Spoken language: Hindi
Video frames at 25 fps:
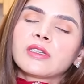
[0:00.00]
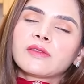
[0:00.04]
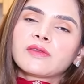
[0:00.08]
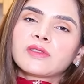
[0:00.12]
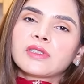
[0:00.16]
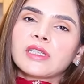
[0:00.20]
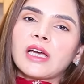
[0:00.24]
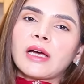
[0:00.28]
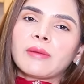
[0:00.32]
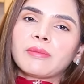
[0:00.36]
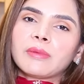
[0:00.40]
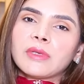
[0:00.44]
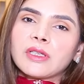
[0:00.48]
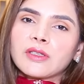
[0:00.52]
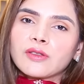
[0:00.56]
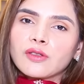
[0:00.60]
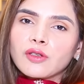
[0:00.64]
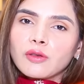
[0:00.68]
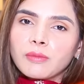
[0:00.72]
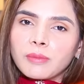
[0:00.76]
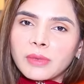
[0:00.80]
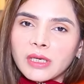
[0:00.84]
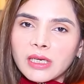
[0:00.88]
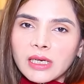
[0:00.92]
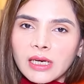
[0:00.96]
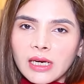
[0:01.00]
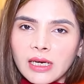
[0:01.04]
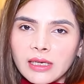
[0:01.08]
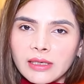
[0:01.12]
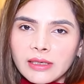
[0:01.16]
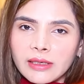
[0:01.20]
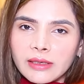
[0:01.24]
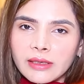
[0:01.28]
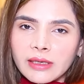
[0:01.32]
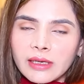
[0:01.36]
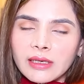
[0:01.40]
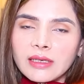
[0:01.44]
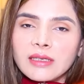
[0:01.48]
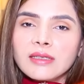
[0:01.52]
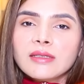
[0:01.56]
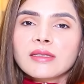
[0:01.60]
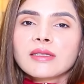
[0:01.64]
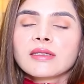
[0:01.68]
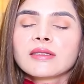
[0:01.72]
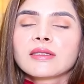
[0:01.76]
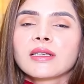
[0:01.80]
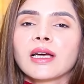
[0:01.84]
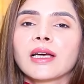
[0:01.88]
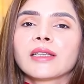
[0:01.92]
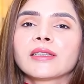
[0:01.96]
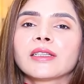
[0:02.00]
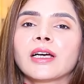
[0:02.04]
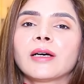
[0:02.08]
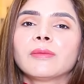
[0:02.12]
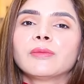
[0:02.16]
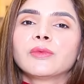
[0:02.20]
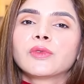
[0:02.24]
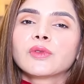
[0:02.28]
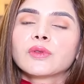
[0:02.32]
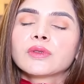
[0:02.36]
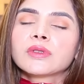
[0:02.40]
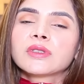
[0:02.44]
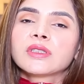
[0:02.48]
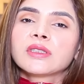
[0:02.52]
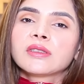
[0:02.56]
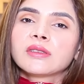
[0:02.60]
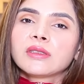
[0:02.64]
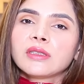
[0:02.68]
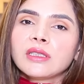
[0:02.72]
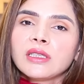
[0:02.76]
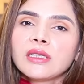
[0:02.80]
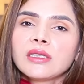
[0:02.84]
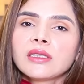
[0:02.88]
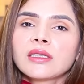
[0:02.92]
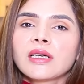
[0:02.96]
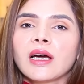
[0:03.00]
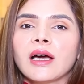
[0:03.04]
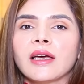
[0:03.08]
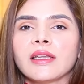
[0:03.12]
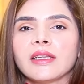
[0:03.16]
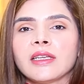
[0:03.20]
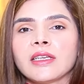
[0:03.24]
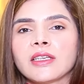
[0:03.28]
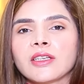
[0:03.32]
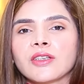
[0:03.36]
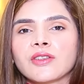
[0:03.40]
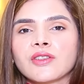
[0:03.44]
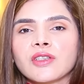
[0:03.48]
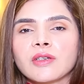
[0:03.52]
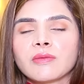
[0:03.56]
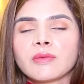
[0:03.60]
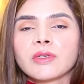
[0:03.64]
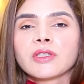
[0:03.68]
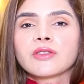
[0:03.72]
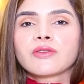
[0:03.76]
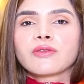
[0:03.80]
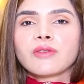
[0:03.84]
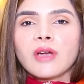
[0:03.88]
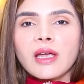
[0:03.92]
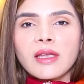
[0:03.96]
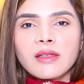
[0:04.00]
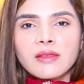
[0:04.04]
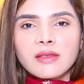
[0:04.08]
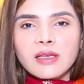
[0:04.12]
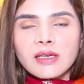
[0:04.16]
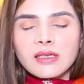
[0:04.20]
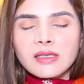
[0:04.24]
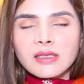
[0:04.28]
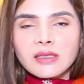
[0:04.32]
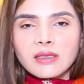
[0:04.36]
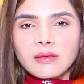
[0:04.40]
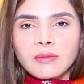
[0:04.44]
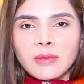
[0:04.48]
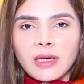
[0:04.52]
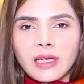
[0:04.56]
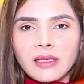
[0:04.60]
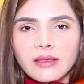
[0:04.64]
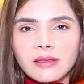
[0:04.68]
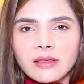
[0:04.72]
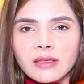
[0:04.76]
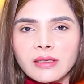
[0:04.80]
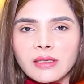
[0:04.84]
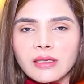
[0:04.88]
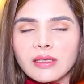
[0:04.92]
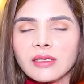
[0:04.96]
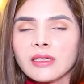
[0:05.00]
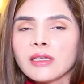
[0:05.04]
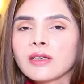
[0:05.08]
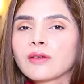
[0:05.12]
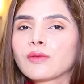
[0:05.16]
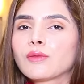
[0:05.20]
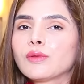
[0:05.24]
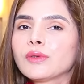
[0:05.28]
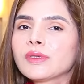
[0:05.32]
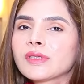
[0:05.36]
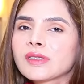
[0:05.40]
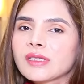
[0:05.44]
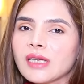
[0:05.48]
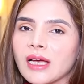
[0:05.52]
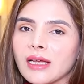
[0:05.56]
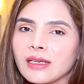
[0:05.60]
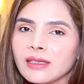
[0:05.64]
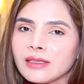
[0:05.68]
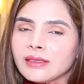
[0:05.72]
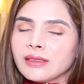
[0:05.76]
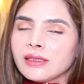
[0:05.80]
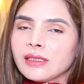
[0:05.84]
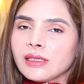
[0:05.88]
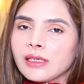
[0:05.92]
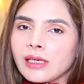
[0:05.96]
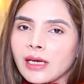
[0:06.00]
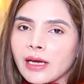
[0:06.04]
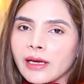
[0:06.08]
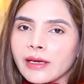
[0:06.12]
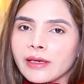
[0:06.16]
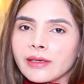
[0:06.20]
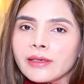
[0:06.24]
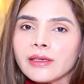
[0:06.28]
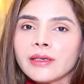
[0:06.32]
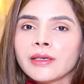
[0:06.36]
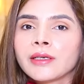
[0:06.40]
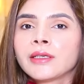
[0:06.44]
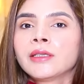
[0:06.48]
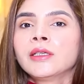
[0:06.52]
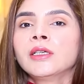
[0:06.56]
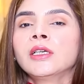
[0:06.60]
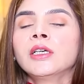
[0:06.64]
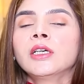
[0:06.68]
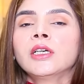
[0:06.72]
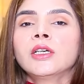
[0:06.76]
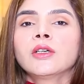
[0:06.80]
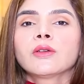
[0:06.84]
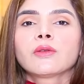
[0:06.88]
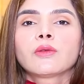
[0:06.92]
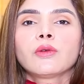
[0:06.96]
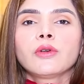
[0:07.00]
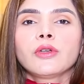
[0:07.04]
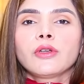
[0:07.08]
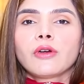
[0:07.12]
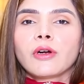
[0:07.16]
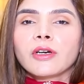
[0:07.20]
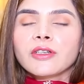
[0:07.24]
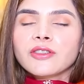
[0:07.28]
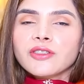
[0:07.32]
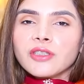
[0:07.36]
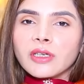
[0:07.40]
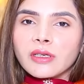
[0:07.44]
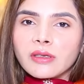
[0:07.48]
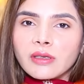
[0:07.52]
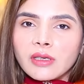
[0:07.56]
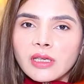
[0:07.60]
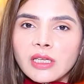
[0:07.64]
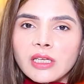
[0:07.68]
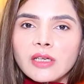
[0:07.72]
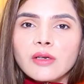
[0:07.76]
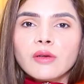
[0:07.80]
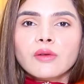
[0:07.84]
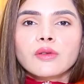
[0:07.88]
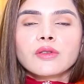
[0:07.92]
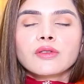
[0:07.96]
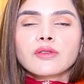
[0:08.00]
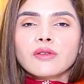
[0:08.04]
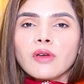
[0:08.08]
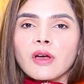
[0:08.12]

तरफ से आपने इसको पका लेना है इसके साथ आप दो से तीन खाने के चम्मच रायता इस्तेमाल करेंगे कोई सालन नहीं आएगा कोई और चटनी कोई